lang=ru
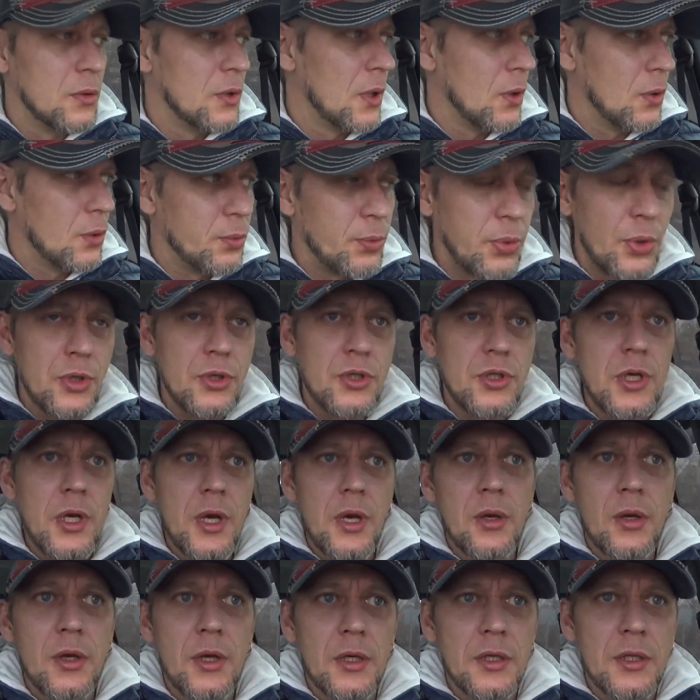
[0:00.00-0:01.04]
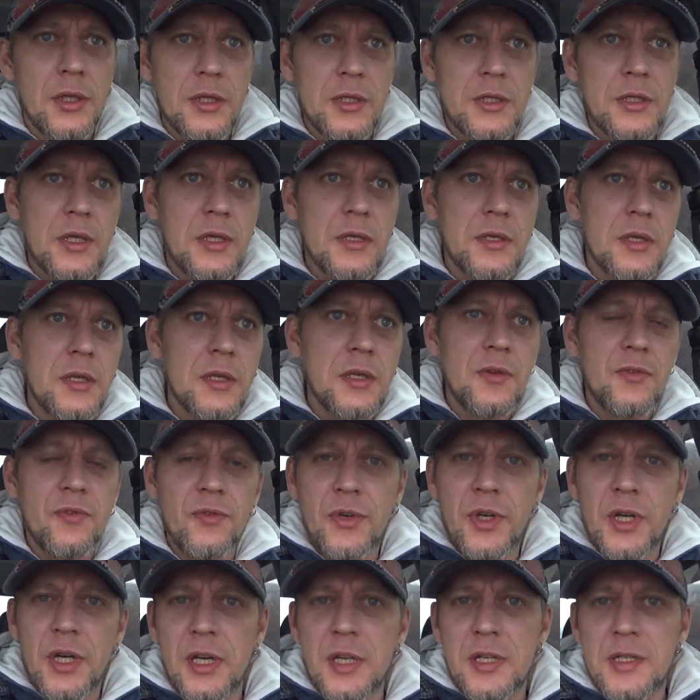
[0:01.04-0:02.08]
я вот проезжаю, когда здесь, они в
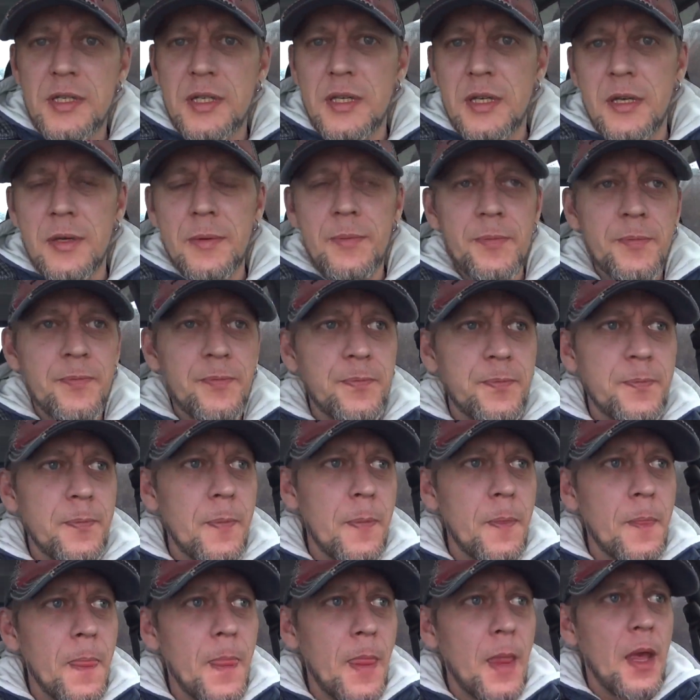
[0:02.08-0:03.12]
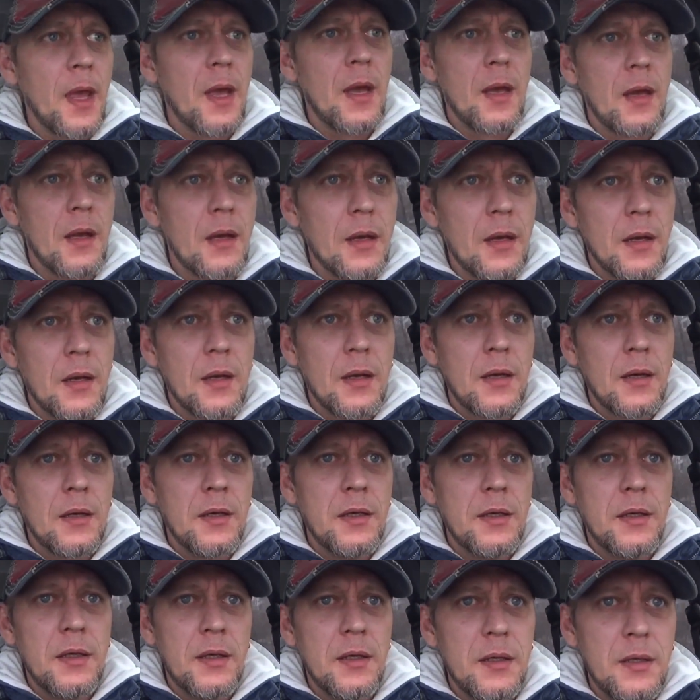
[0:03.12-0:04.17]
грязи,
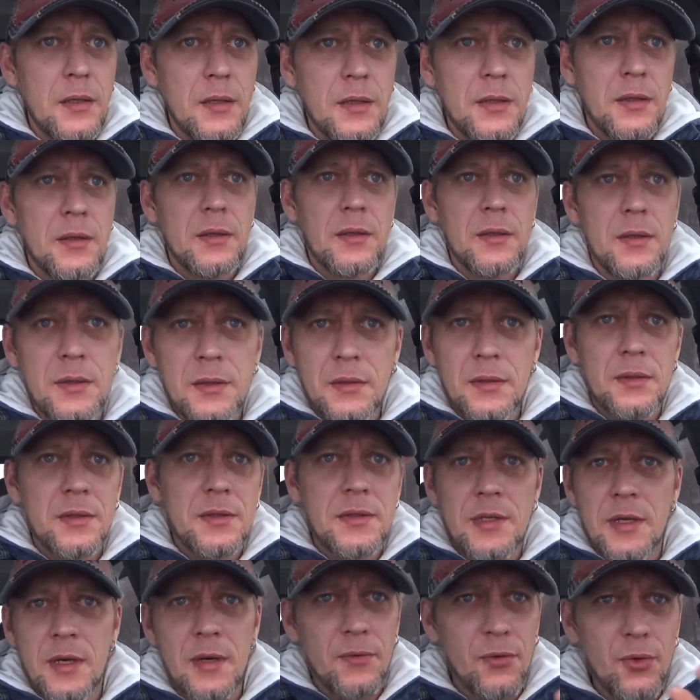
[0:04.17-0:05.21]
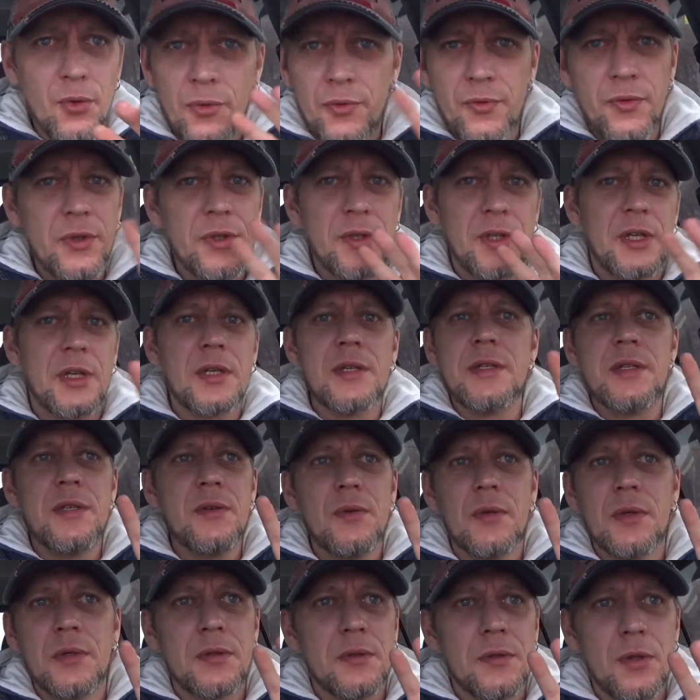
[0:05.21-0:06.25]
и все равно вид
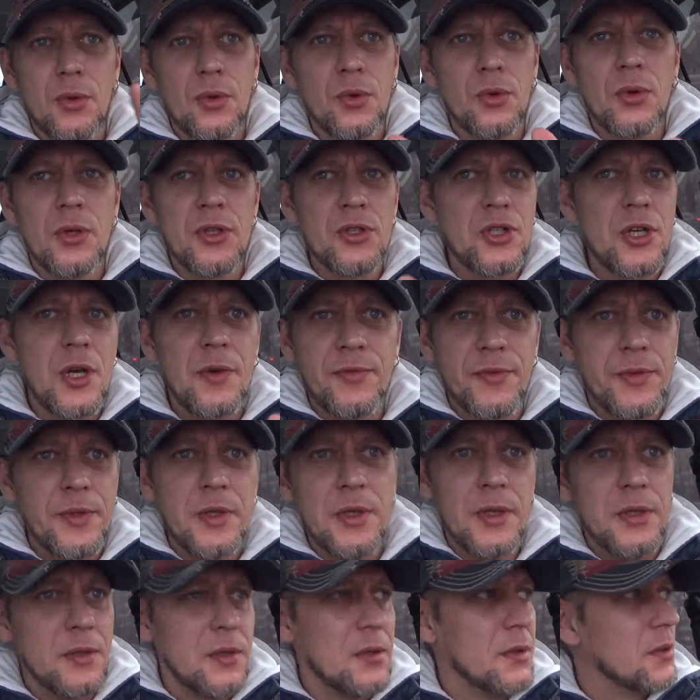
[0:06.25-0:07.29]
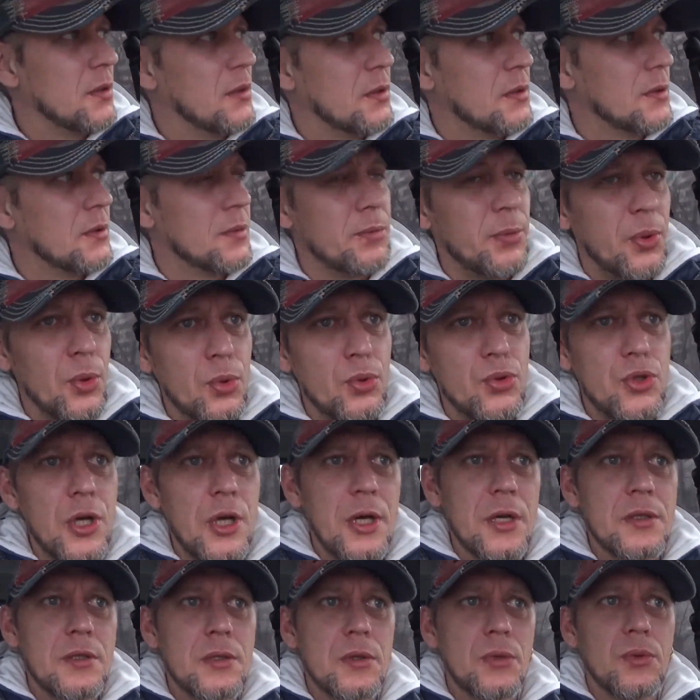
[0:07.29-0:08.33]
красивый, такой ландшафтный
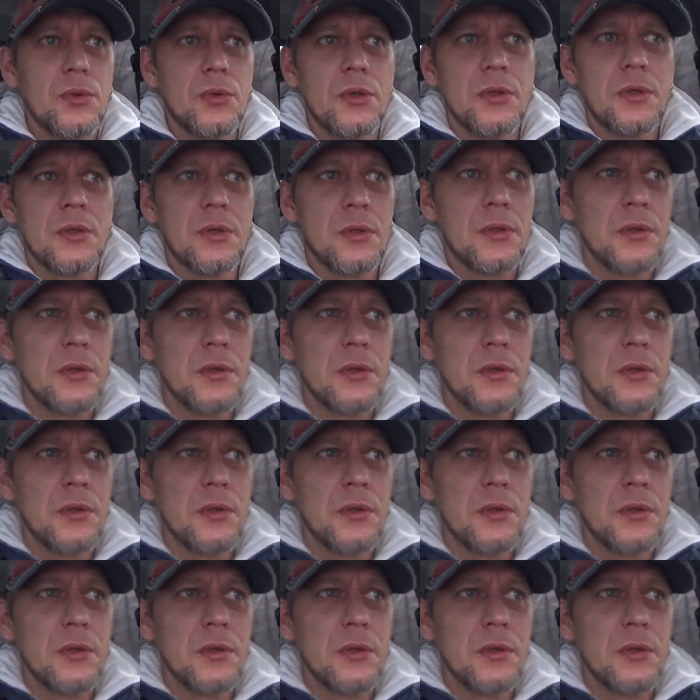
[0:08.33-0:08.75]
получается у них.